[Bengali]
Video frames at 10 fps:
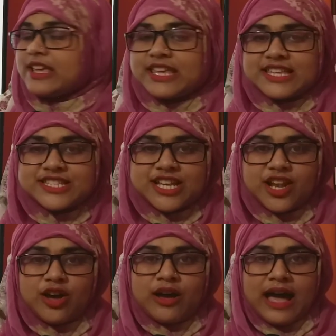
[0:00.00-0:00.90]
কি
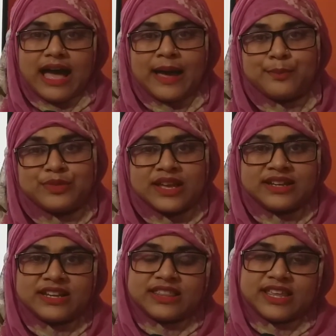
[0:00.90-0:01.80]
ছিল
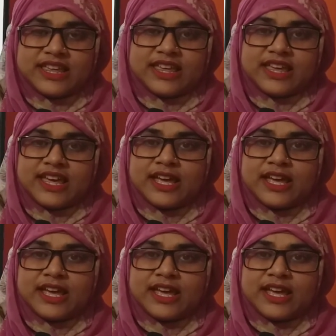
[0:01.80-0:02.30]
আমদানির থেকে